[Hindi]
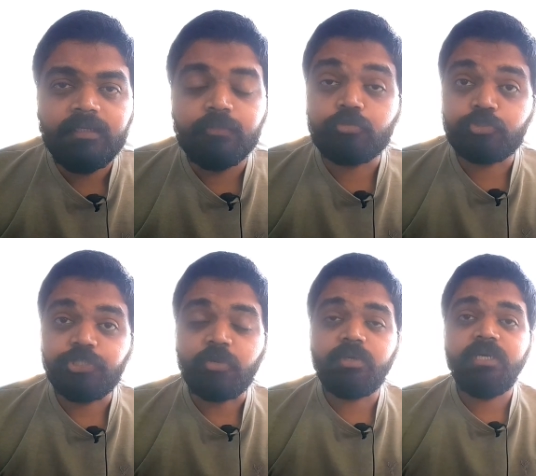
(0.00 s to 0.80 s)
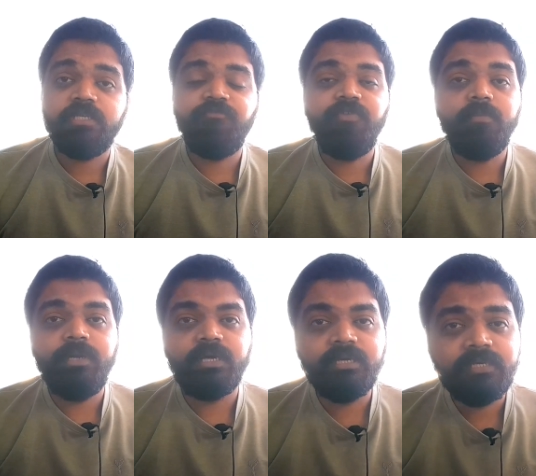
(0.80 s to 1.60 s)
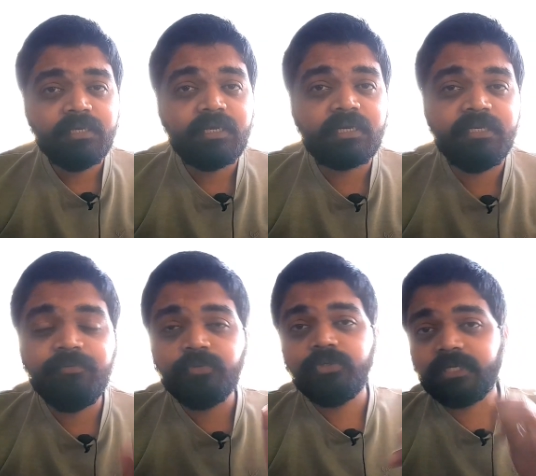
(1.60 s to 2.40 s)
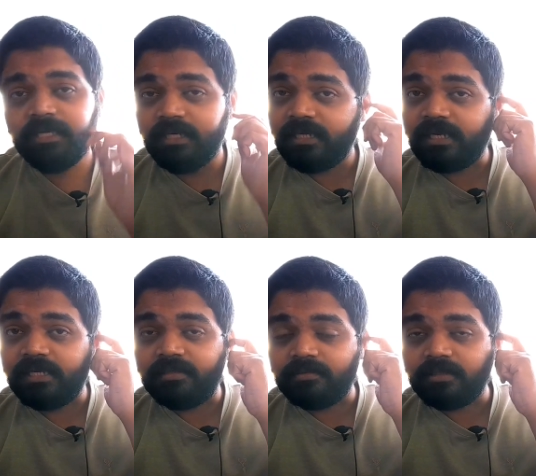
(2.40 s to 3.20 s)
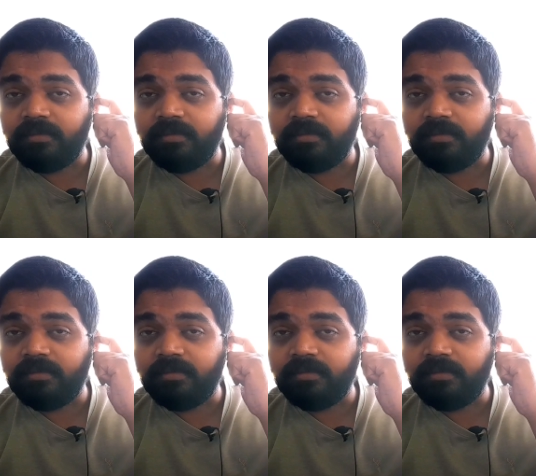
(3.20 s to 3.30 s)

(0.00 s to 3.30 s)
दोस्तों शाहरुख खान की फिल्म डंकी का रिव्यू एक निकल के आया है